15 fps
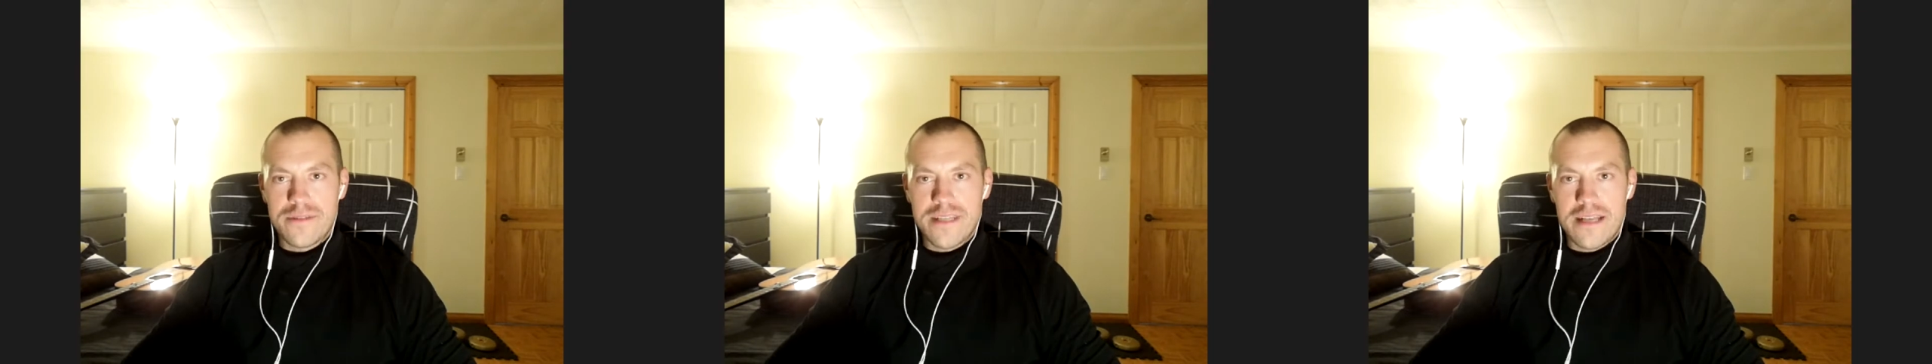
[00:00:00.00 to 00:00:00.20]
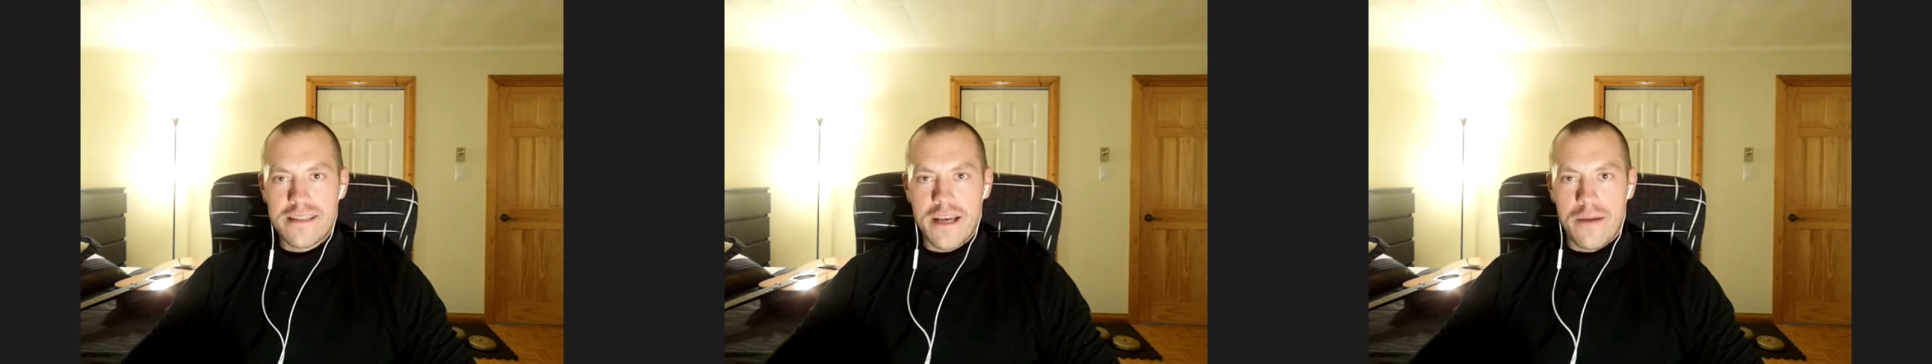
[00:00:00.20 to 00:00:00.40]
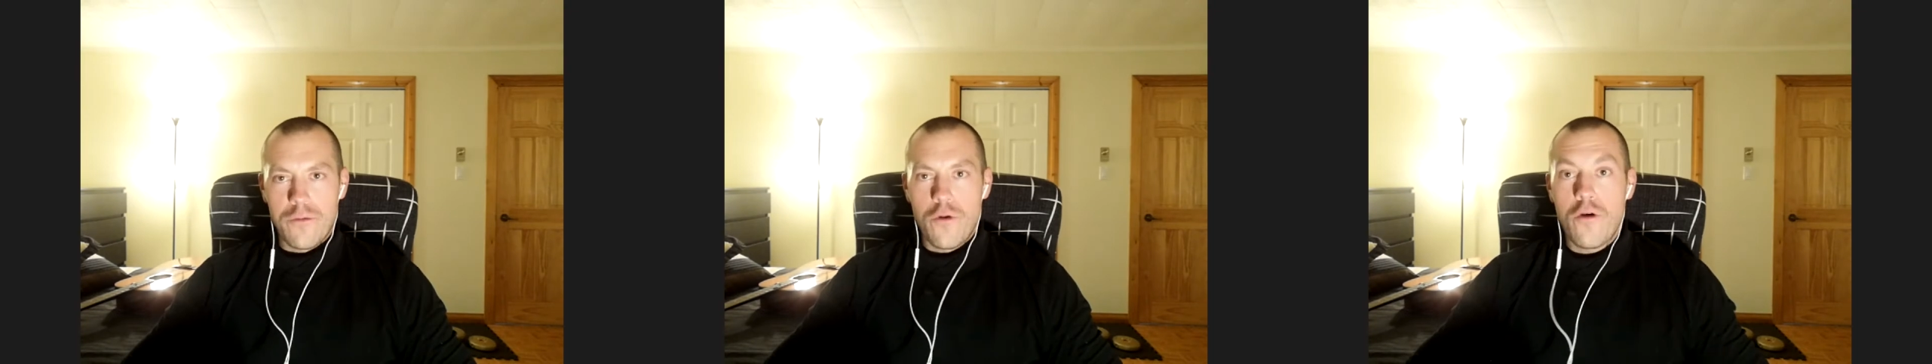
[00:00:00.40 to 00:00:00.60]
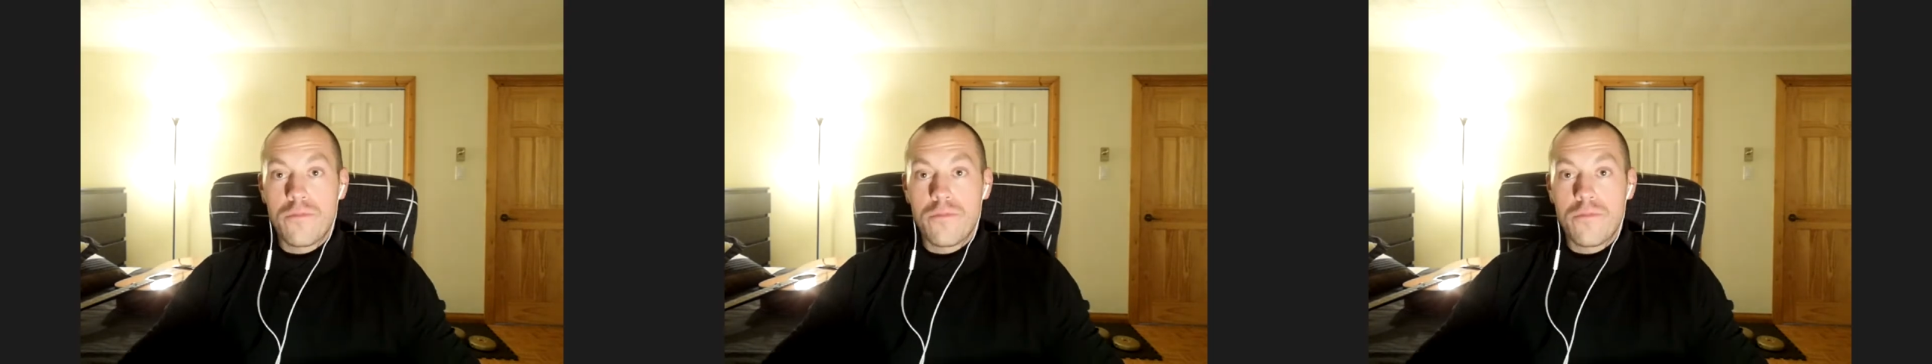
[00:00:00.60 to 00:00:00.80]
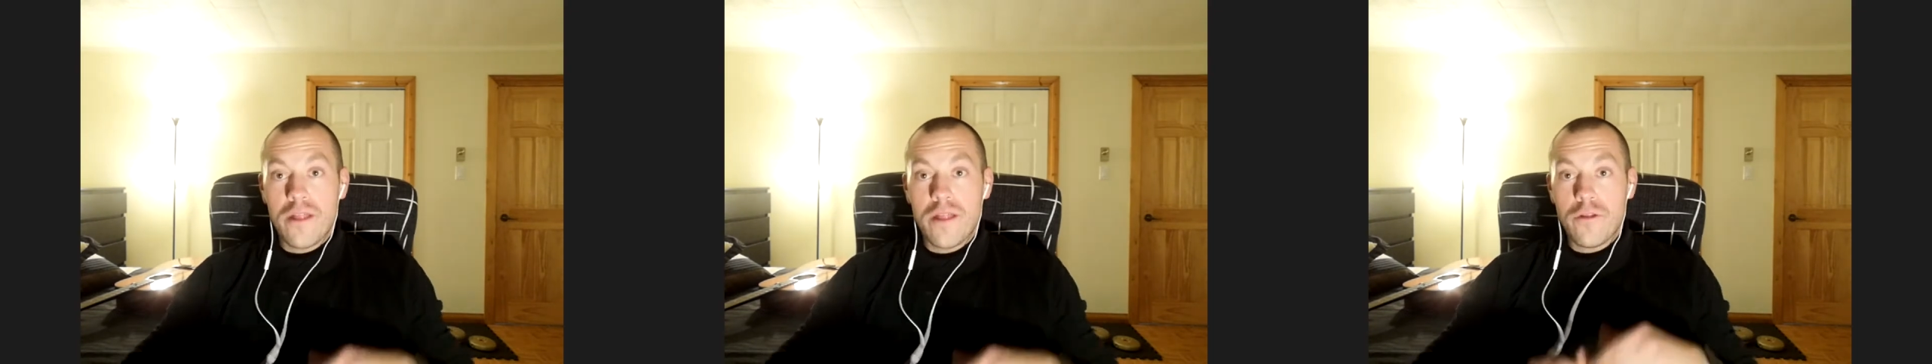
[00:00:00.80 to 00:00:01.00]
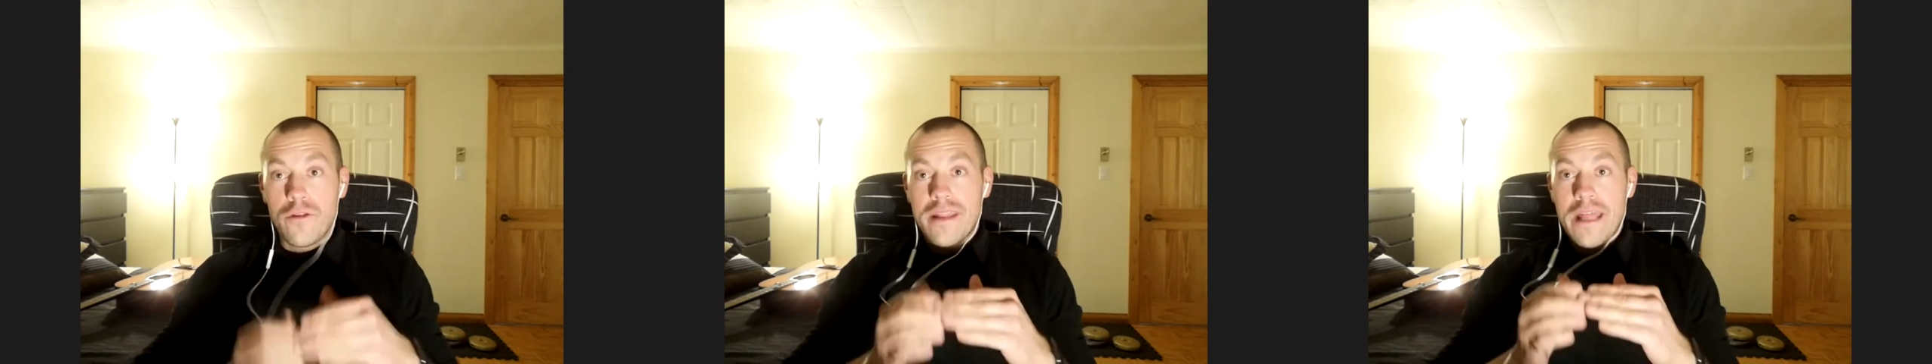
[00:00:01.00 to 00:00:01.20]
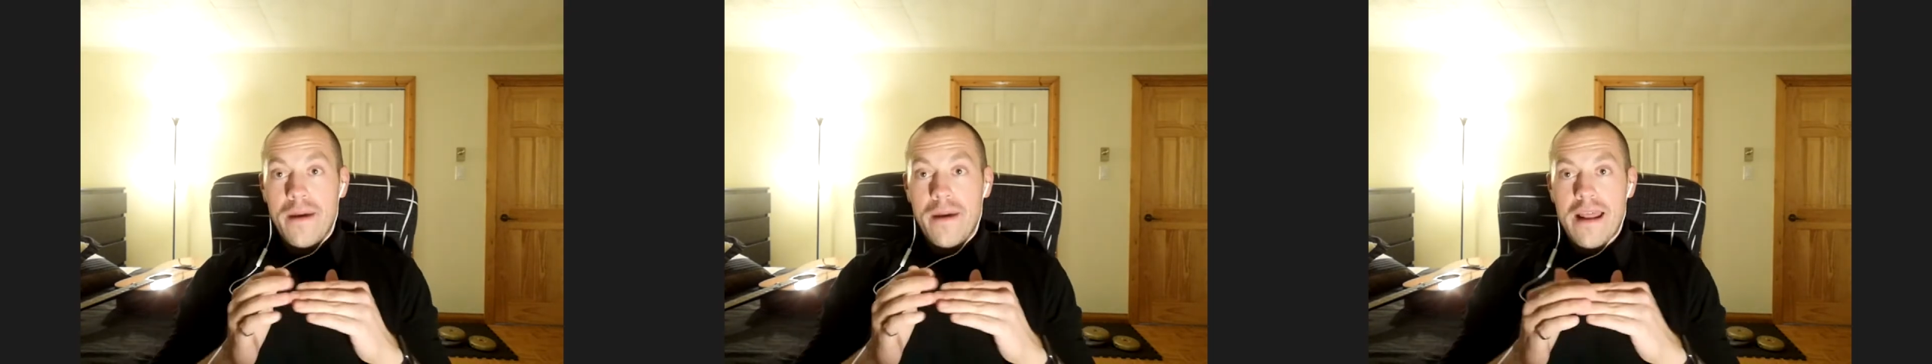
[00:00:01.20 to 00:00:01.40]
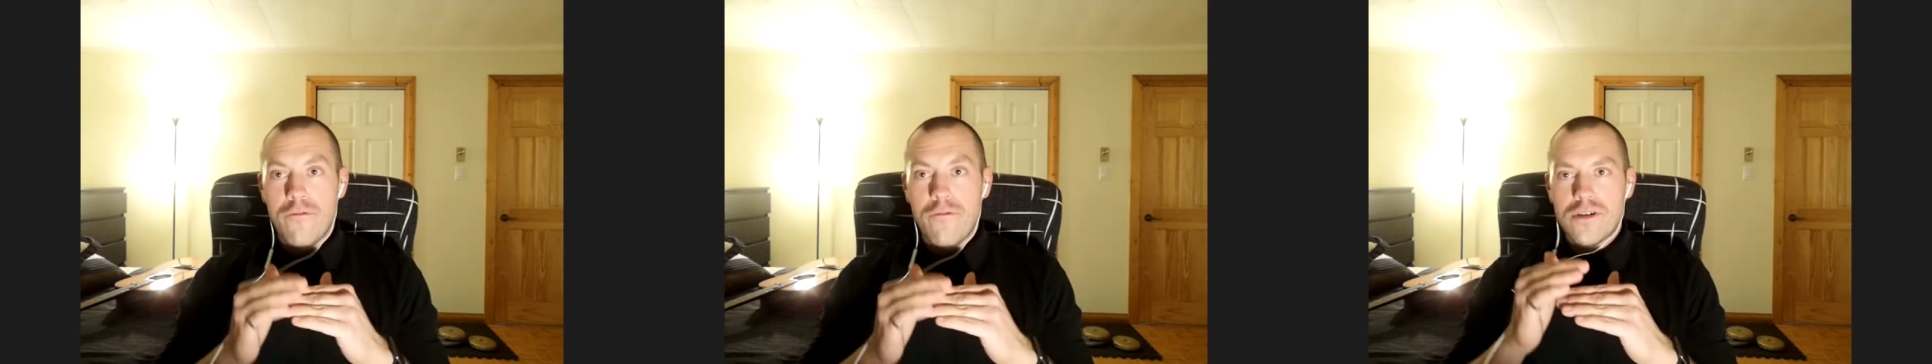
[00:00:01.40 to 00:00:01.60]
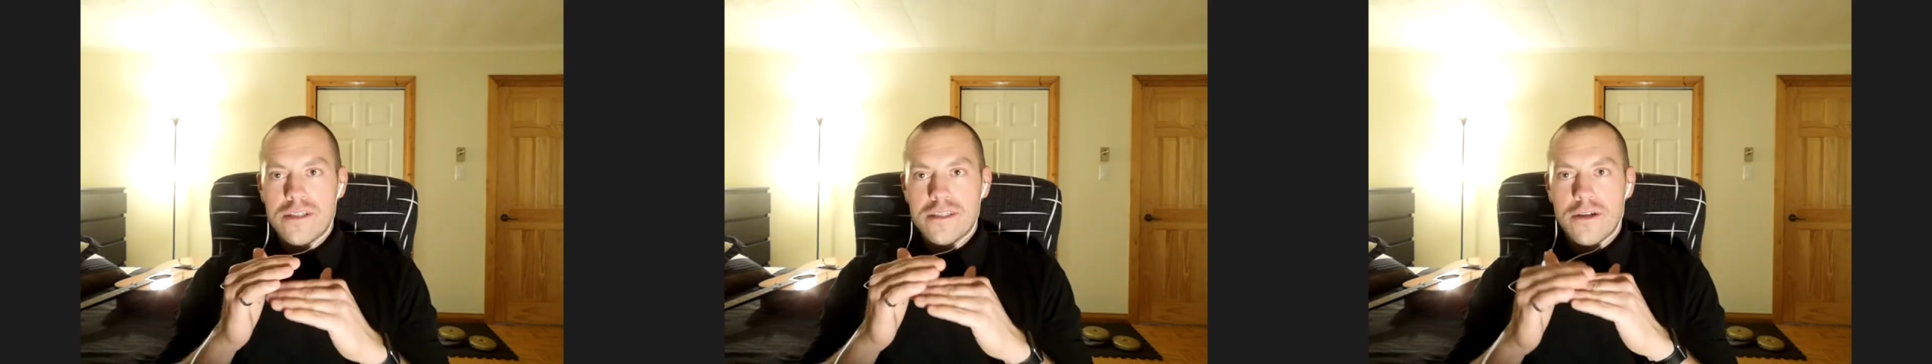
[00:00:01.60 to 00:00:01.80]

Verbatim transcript: sentir mieux. Peut-être une étape à la fois, juste,